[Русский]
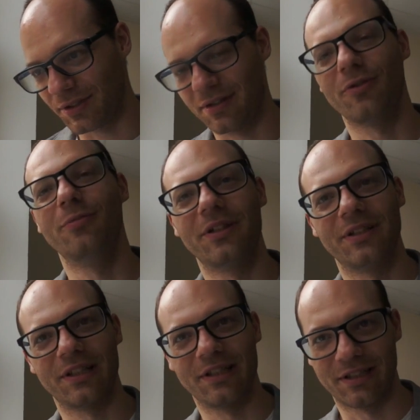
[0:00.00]
на каком
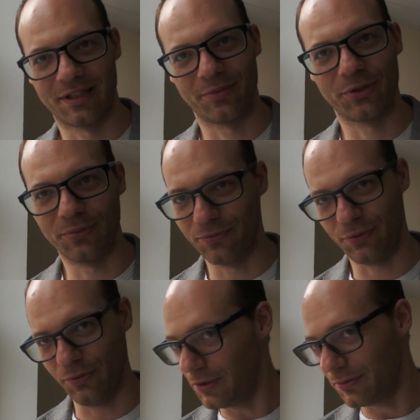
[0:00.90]
рынке играем, с чем
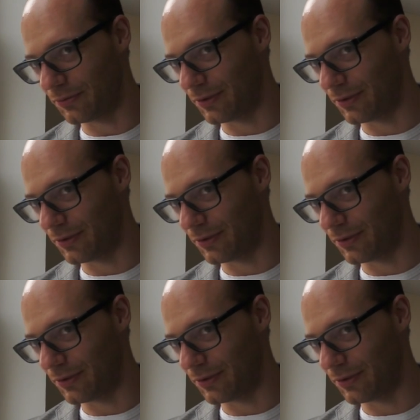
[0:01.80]
выходим.